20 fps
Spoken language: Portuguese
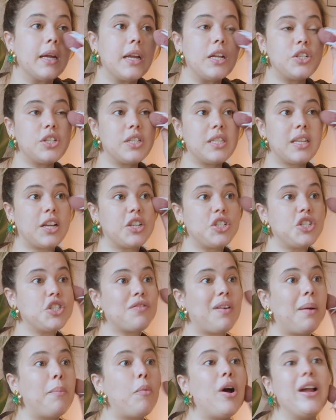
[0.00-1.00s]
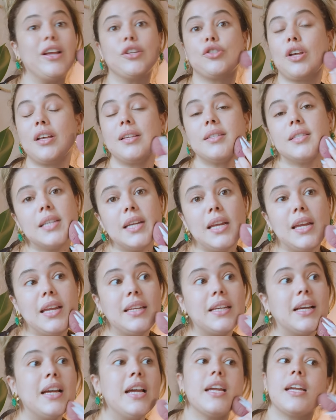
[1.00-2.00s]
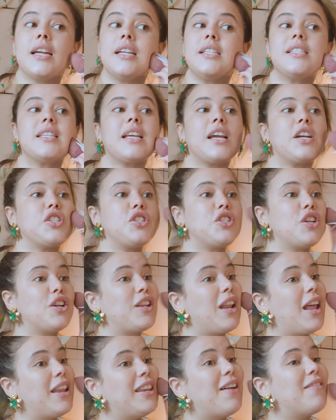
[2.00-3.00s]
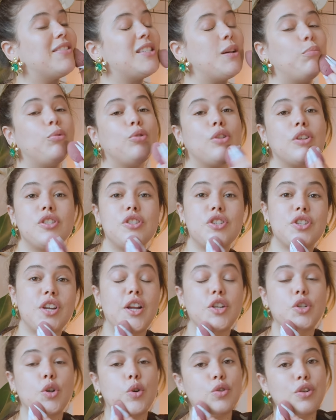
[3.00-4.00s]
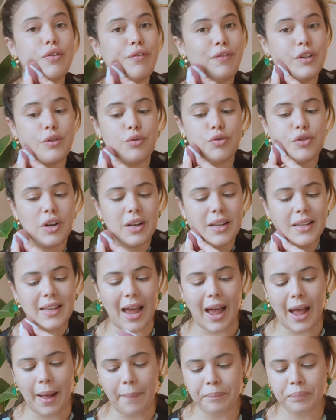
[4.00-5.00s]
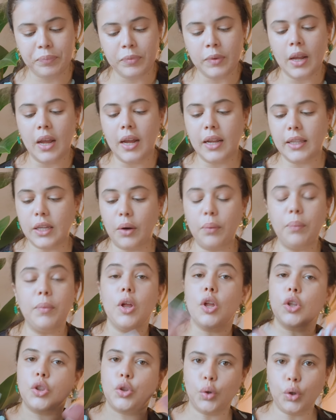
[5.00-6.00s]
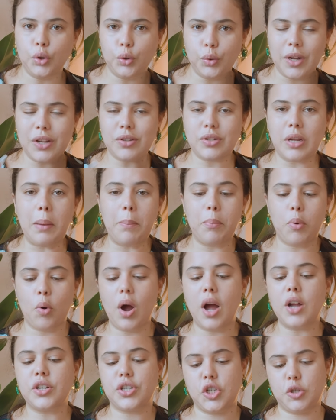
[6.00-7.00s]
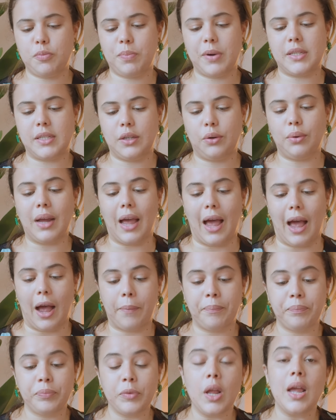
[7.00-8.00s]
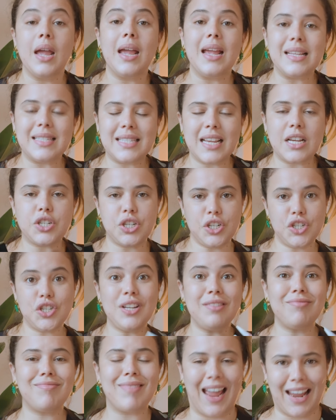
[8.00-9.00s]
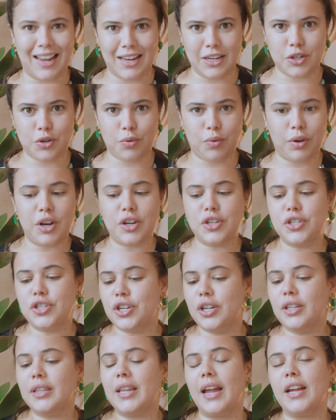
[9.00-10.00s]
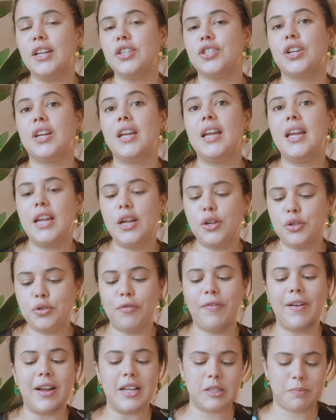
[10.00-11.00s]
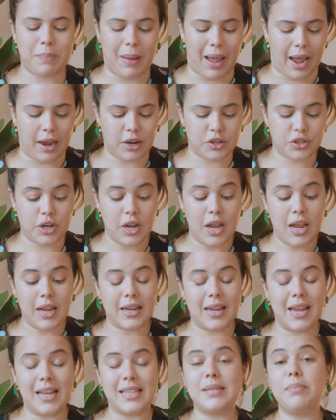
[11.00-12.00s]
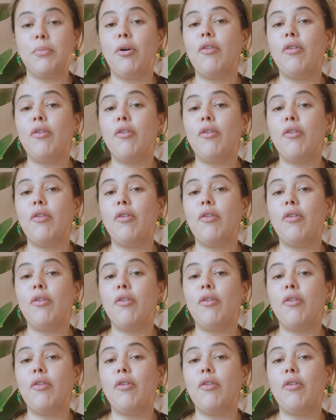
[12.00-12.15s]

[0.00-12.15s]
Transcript: que dizem que a gente vai morrer sozinha, que dizem que a gente é, deve ser muito exigente ou difícil de lidar. Então, tudo isso empurra a gente para esse lugar. E se a gente entende, quando a gente entende que isso faz parte, que esse